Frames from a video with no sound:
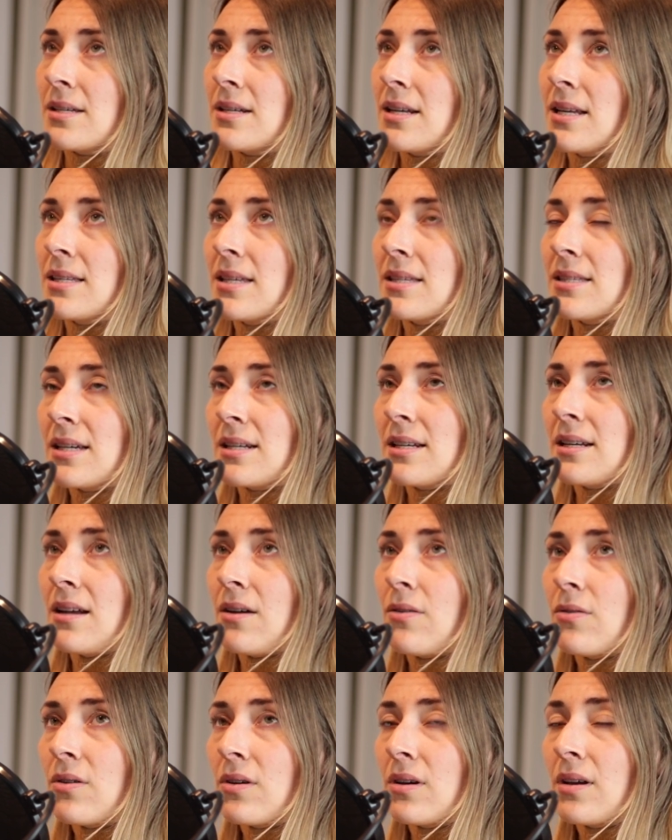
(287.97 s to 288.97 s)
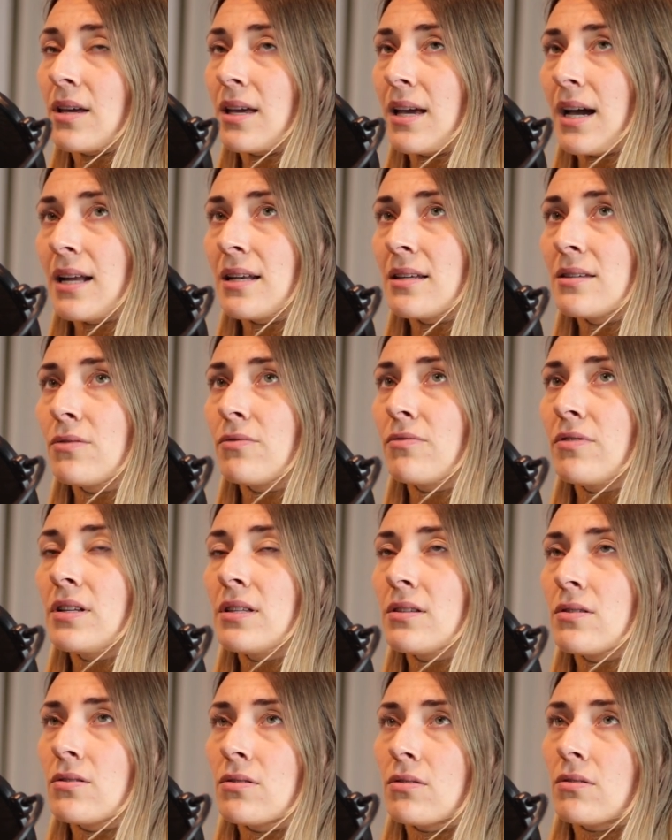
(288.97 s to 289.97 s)
in letzter Zeit halt auch gar nicht so viel
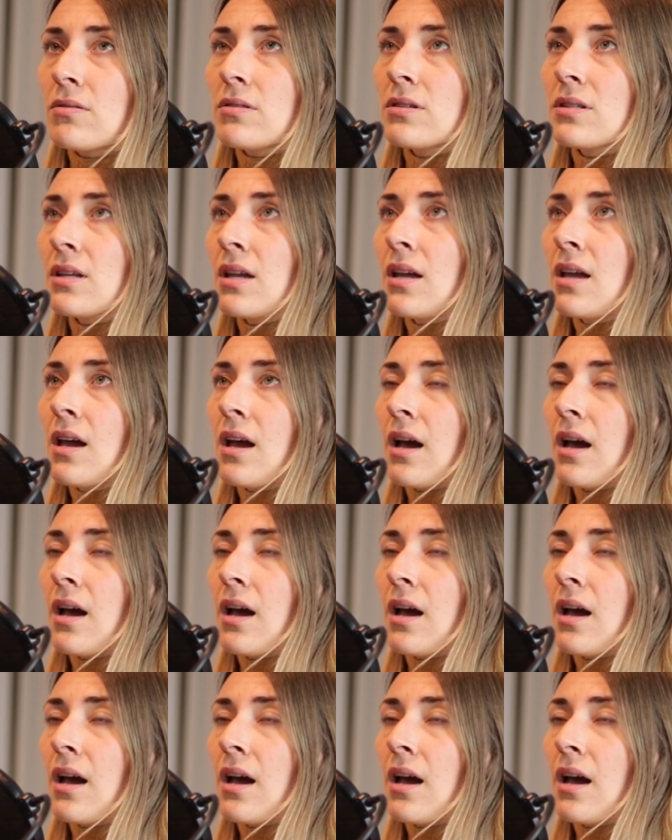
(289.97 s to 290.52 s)
zu Stories.